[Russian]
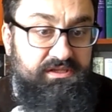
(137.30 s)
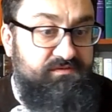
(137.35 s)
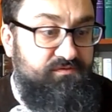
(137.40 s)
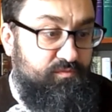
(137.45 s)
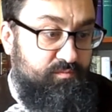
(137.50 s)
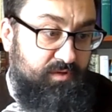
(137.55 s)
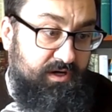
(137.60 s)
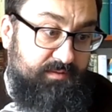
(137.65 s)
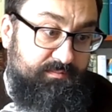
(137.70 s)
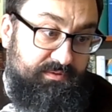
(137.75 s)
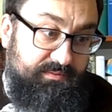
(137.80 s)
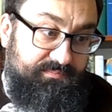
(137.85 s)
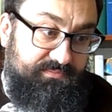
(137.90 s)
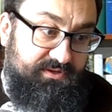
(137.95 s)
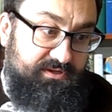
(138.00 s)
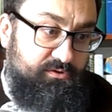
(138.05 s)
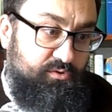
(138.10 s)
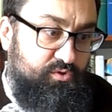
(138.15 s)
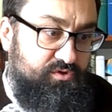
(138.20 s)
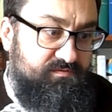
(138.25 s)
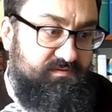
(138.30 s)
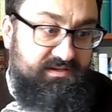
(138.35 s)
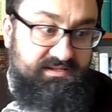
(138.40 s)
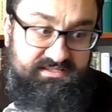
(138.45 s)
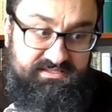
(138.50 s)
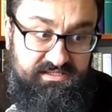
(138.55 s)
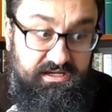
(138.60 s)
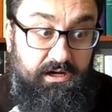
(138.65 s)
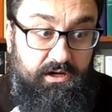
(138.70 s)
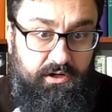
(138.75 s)
Его мама, которую
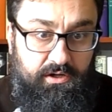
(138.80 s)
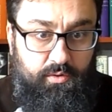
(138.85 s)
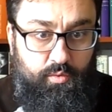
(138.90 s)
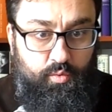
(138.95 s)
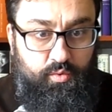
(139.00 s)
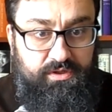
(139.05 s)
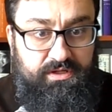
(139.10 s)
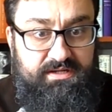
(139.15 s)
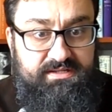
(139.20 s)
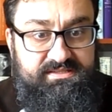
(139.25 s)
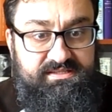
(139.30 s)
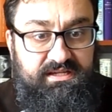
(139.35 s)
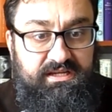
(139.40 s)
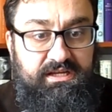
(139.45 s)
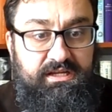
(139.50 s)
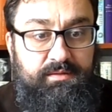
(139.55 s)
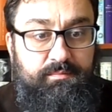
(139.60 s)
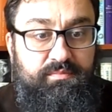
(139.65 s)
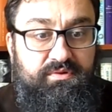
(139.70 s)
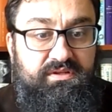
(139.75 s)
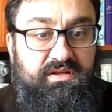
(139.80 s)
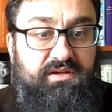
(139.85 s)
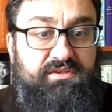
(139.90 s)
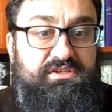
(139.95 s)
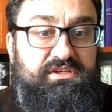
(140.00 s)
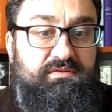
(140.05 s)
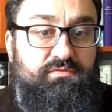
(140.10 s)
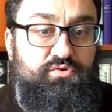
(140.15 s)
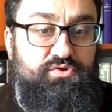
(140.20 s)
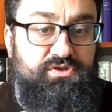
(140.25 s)
звали Сара Уэльс,
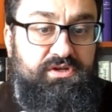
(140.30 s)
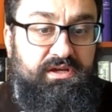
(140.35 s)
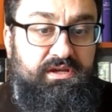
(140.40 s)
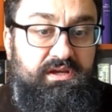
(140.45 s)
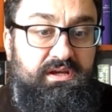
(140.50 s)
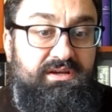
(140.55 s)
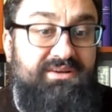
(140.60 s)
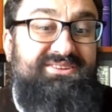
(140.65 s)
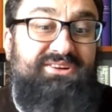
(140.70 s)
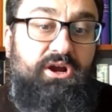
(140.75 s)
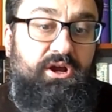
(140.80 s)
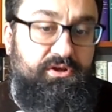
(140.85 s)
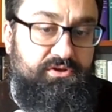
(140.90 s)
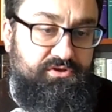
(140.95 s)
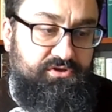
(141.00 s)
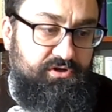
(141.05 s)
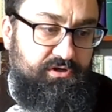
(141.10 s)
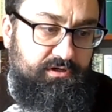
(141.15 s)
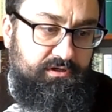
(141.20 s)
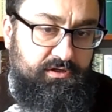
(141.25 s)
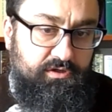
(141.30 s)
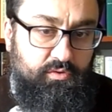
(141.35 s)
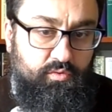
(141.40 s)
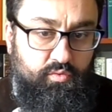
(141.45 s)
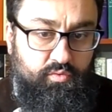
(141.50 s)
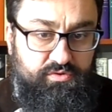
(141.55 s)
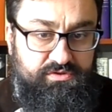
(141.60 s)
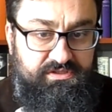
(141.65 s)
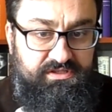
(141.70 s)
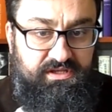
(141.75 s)
была девушкой крайне
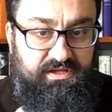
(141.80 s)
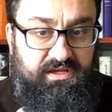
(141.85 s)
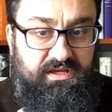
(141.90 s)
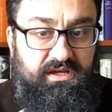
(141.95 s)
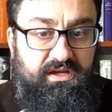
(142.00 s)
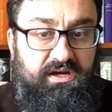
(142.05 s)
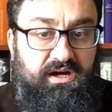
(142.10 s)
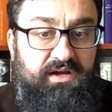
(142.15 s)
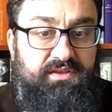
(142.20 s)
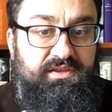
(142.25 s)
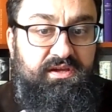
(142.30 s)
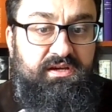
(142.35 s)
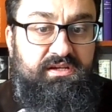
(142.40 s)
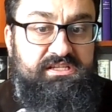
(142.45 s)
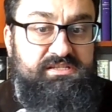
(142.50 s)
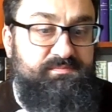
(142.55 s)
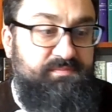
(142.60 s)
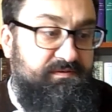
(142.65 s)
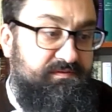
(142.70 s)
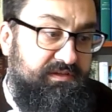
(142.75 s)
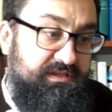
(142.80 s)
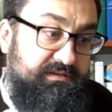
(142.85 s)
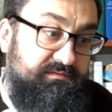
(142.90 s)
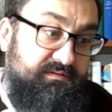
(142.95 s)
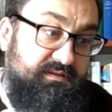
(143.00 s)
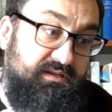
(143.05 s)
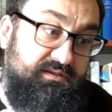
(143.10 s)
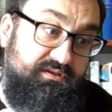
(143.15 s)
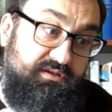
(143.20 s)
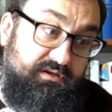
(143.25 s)
религиозной – она
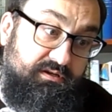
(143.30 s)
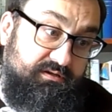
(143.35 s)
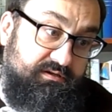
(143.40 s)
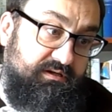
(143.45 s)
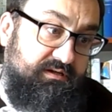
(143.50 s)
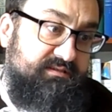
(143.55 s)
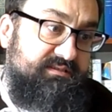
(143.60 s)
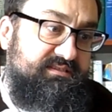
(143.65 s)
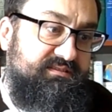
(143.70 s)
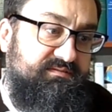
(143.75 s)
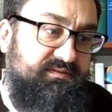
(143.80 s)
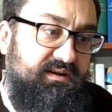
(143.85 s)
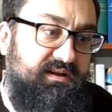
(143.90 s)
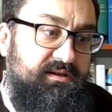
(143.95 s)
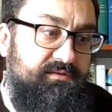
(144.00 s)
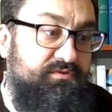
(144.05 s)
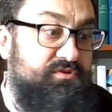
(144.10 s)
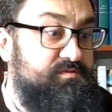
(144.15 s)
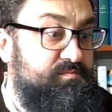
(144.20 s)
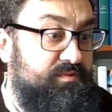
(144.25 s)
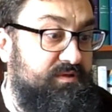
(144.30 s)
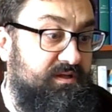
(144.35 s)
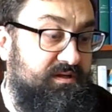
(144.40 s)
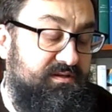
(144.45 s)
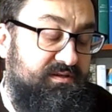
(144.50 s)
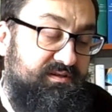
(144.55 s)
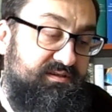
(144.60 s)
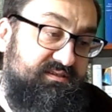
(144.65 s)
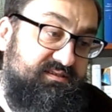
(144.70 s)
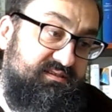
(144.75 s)
исповедовала англиканство, то есть
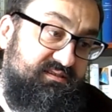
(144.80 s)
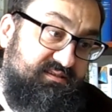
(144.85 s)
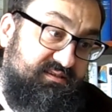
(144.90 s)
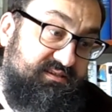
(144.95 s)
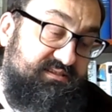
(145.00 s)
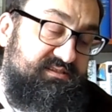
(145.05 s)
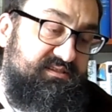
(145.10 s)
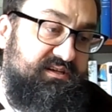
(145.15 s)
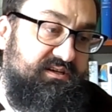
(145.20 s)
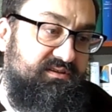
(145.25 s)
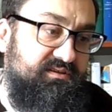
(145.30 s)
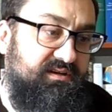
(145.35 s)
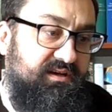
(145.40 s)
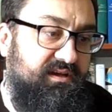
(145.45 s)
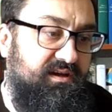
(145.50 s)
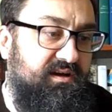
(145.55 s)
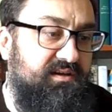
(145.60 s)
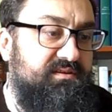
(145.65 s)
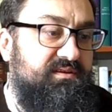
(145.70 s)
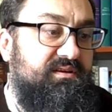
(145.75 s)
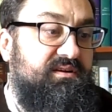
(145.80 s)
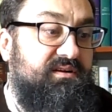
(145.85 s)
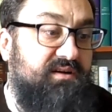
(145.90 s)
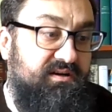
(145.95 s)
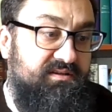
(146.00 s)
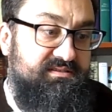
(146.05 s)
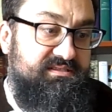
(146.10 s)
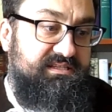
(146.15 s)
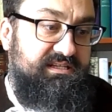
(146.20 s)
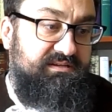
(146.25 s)
была христианкой
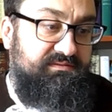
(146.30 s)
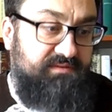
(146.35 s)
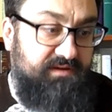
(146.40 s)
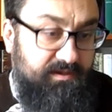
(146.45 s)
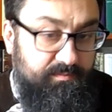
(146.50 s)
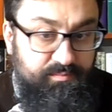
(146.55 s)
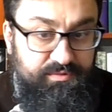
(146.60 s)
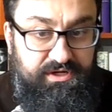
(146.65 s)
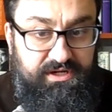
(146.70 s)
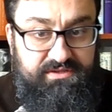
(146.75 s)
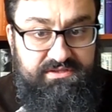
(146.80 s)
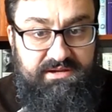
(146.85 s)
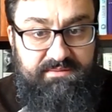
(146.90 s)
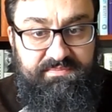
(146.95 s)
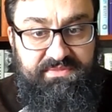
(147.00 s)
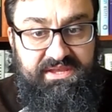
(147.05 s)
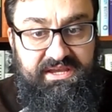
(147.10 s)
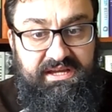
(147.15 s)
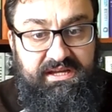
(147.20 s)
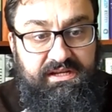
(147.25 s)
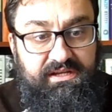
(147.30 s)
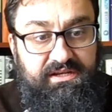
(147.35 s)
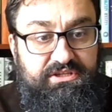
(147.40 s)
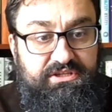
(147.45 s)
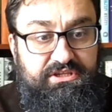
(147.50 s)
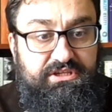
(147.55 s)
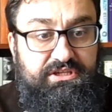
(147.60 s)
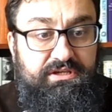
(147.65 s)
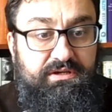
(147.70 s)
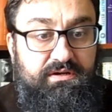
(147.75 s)
англиканского обряда,
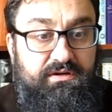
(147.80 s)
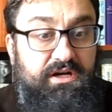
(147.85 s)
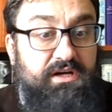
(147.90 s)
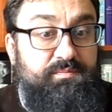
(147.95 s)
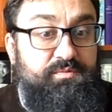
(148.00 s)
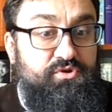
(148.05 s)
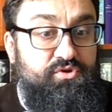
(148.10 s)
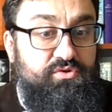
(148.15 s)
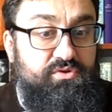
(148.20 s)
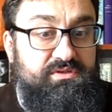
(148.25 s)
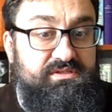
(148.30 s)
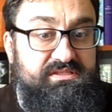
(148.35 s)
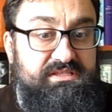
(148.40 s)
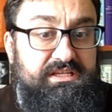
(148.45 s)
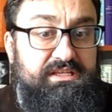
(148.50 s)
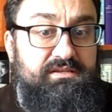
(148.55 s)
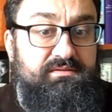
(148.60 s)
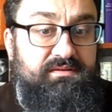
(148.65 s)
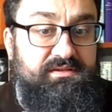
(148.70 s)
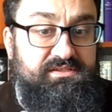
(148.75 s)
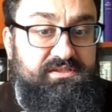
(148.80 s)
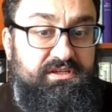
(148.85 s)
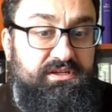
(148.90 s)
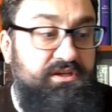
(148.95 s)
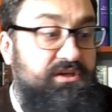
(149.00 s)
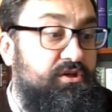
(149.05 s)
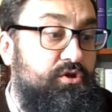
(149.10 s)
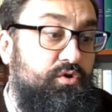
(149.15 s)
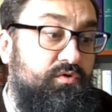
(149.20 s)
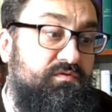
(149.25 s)
и, как пишут
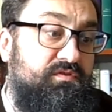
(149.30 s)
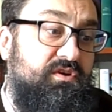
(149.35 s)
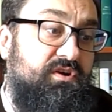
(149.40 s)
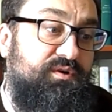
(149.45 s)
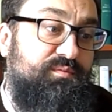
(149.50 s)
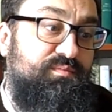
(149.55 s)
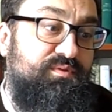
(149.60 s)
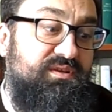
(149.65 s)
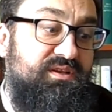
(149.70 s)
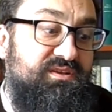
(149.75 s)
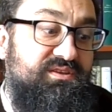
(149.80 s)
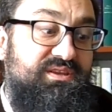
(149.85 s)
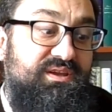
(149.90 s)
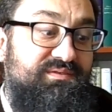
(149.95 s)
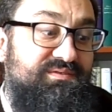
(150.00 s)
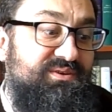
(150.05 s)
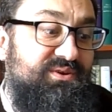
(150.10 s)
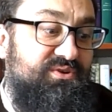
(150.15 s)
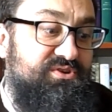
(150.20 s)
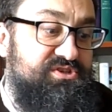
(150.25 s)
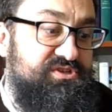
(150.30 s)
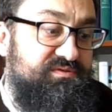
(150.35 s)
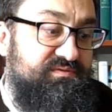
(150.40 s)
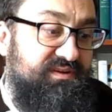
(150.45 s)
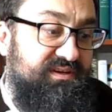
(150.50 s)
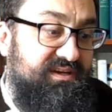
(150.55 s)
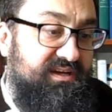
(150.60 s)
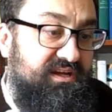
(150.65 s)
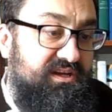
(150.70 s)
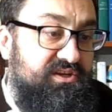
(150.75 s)
исследователи, ее вера была
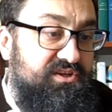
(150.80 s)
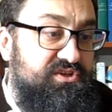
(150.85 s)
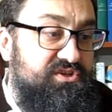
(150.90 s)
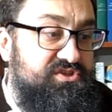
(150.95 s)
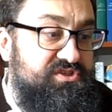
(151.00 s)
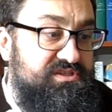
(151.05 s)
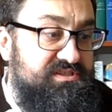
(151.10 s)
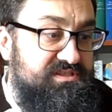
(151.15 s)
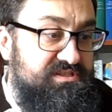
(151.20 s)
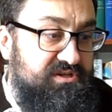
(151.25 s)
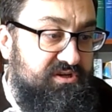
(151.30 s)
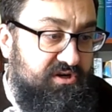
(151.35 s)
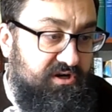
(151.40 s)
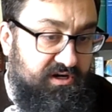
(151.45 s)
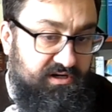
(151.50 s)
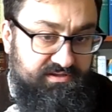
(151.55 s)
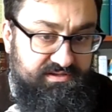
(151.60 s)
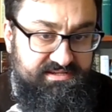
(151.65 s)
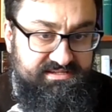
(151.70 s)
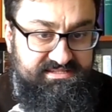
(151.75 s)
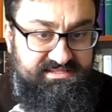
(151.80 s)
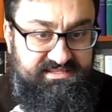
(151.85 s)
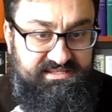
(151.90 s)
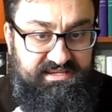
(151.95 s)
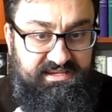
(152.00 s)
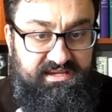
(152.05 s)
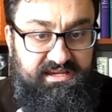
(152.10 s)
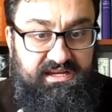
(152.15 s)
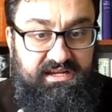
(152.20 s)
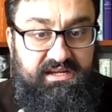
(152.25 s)
доверчивой и
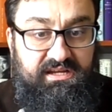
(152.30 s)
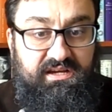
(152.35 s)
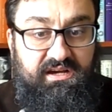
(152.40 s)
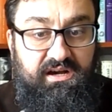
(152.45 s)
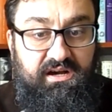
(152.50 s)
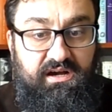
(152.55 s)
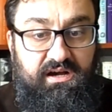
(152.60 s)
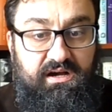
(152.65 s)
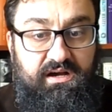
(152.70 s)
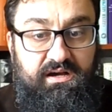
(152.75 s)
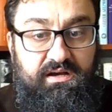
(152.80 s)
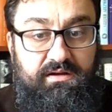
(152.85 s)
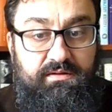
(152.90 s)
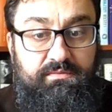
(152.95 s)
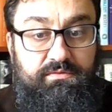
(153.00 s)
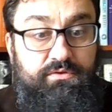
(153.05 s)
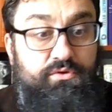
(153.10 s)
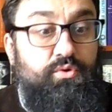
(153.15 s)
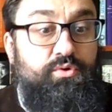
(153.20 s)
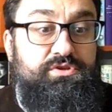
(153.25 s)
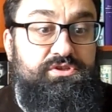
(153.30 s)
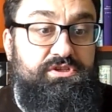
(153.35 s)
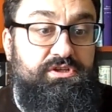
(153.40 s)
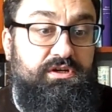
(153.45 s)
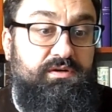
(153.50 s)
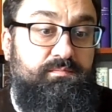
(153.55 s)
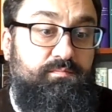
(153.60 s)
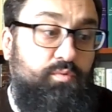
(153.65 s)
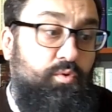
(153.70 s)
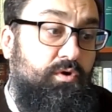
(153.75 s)
жизнерадостной, а до
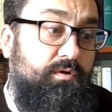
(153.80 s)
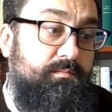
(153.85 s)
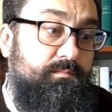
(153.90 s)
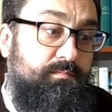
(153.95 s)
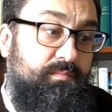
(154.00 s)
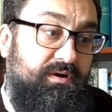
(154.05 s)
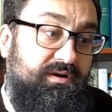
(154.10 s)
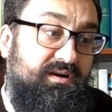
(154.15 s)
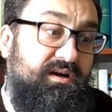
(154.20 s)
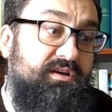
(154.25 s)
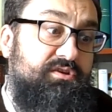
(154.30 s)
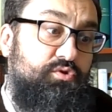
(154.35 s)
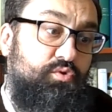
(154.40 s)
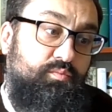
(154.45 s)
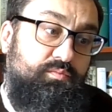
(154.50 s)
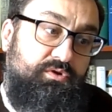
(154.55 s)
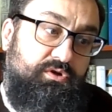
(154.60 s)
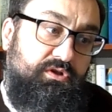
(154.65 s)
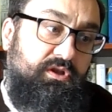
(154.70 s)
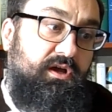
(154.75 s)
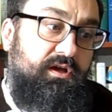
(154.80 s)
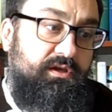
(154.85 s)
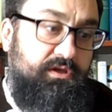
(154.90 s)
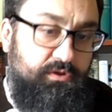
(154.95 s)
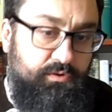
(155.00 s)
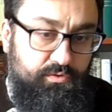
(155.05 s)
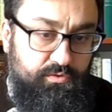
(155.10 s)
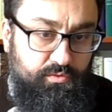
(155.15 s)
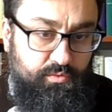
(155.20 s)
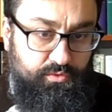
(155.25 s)
тех пор, пока не умерла
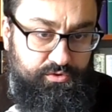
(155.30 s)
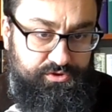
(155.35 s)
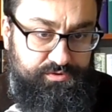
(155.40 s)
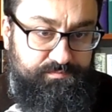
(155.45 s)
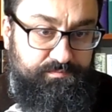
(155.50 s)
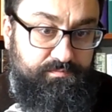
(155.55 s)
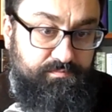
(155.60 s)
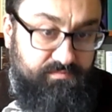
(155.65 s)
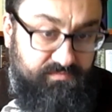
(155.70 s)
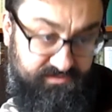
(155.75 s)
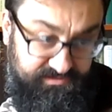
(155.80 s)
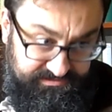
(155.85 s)
ее дочь,